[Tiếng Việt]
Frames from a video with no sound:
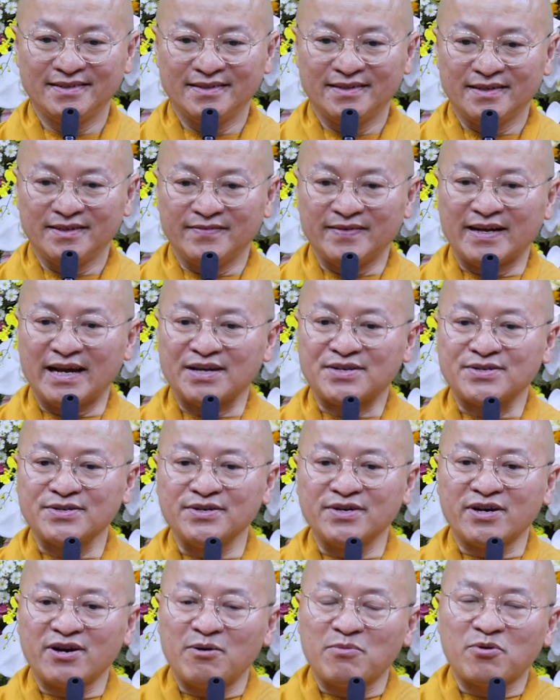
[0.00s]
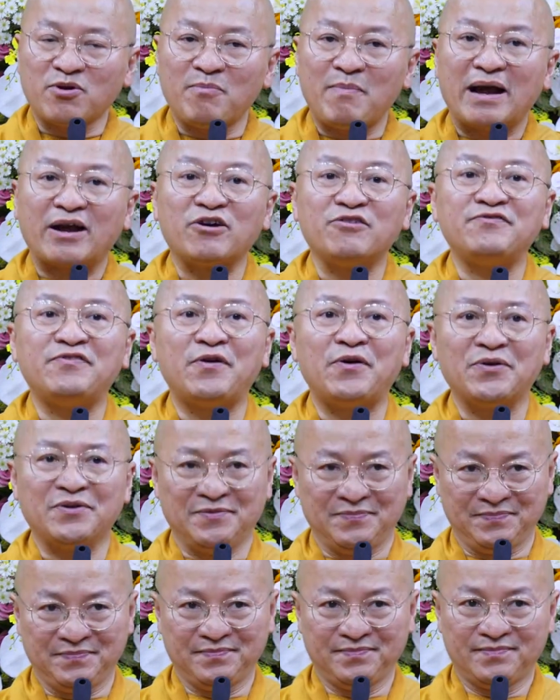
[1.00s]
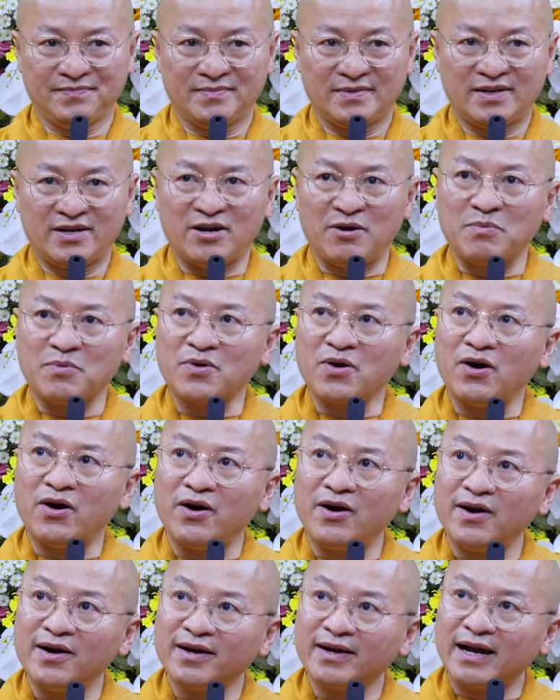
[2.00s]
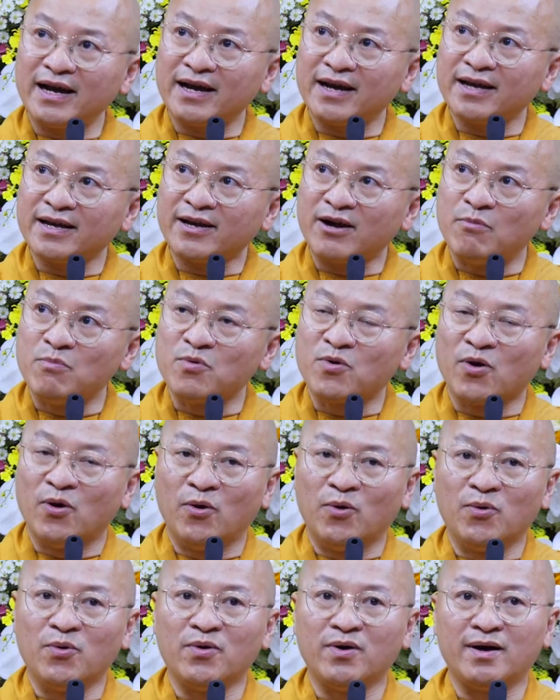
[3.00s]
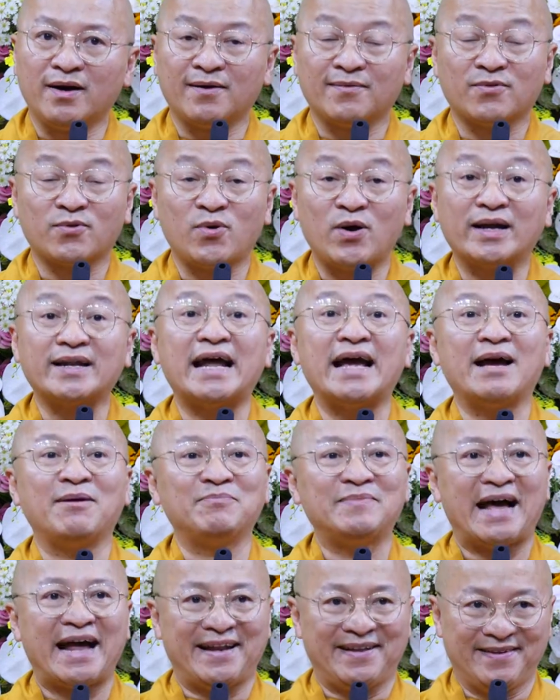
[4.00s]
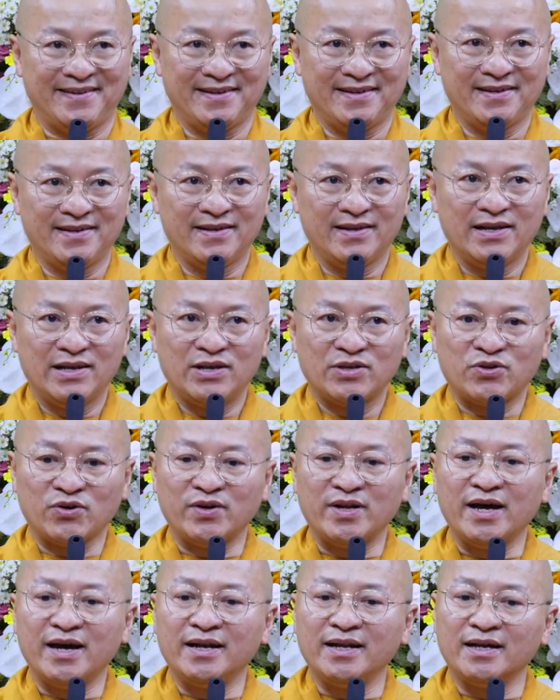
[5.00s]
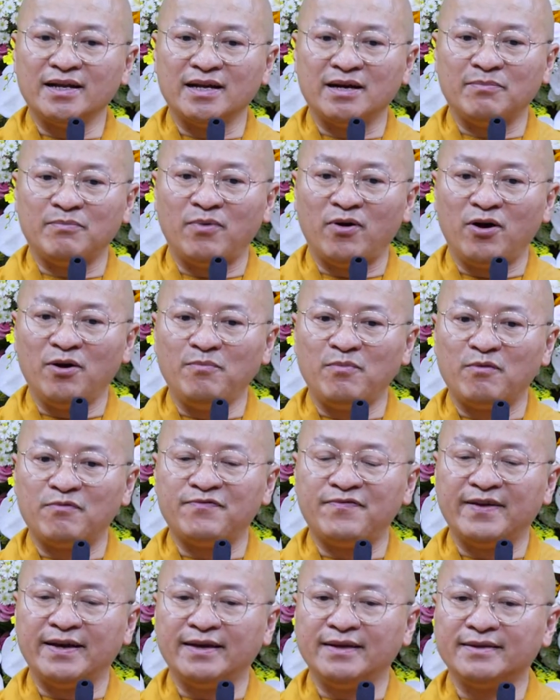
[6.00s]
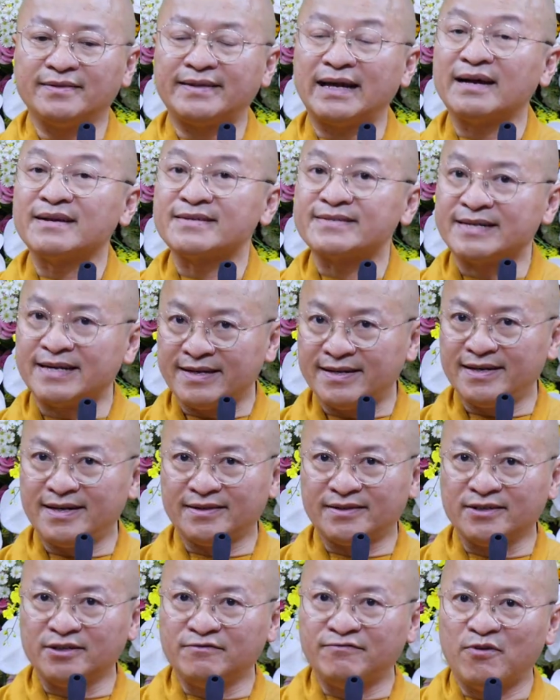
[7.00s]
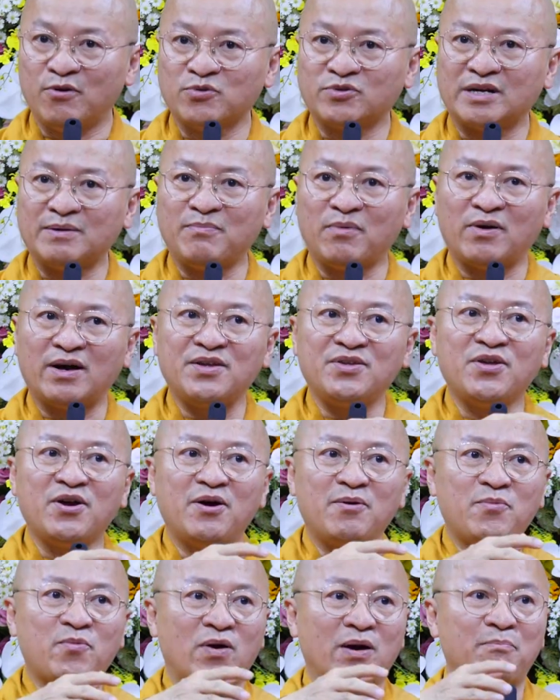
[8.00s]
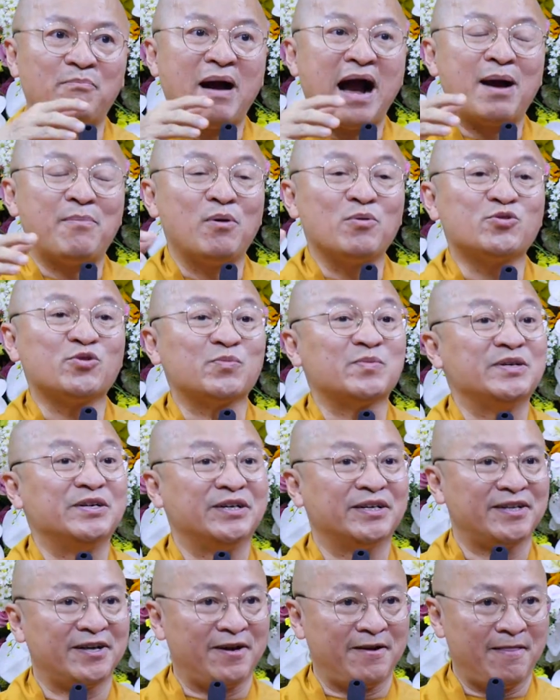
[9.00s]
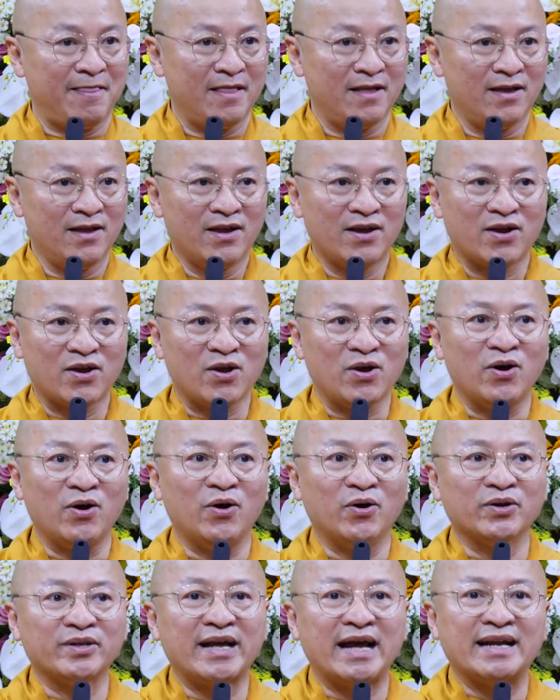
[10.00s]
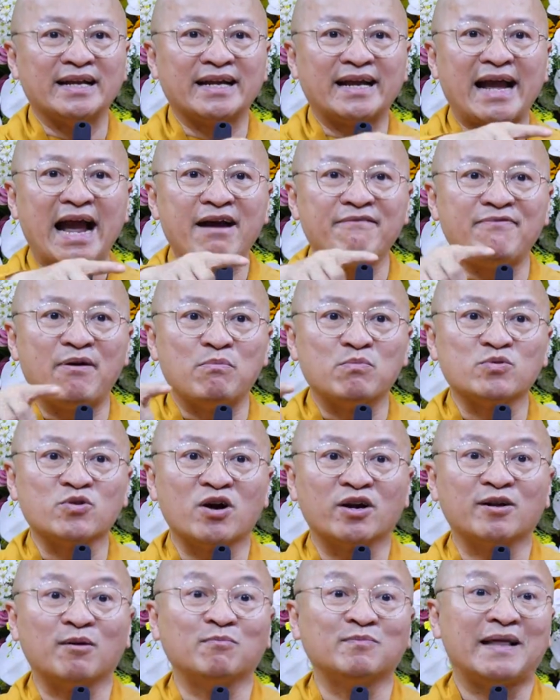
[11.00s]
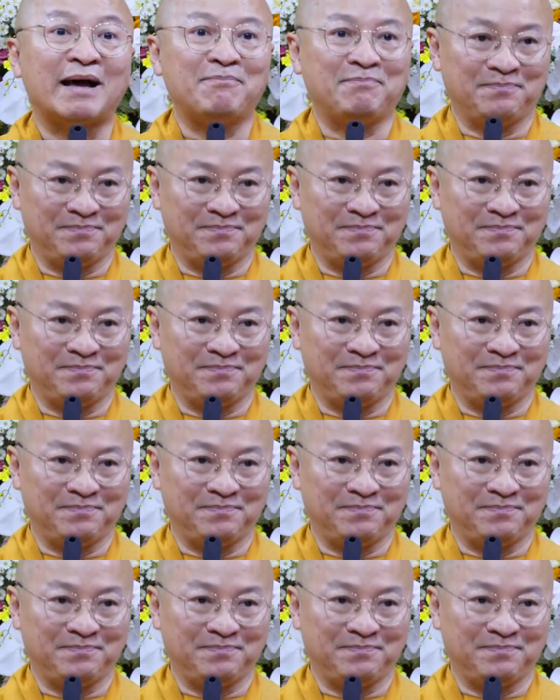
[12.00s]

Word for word: Vì ngày xưa không có microphone, không có các cái công cụ khuếch đại âm thanh, cho nên đó là mỗi một vị tăng sĩ đó thường phụ trách một cái nhóm khoảng ba bốn chục người thôi, ngồi thành các vòng tròn đồng tâm.